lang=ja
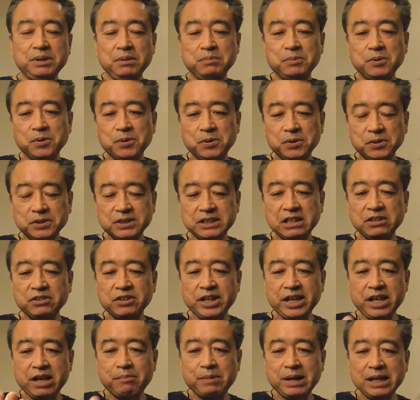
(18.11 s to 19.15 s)
美坊録さんと
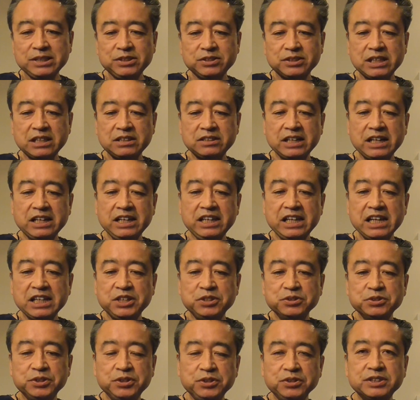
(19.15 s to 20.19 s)
か山っちょさんとか秀
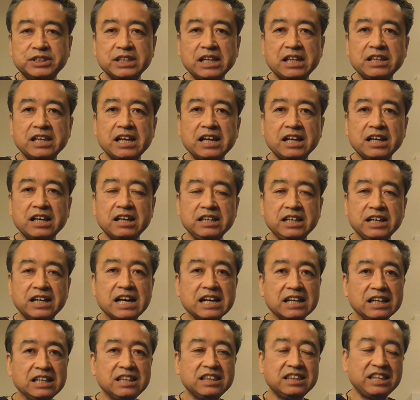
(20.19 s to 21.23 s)
九九さんなんかに
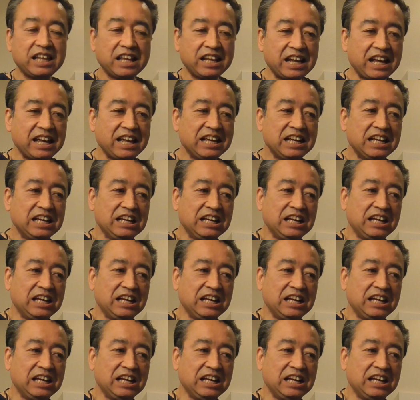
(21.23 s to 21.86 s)
限ってね、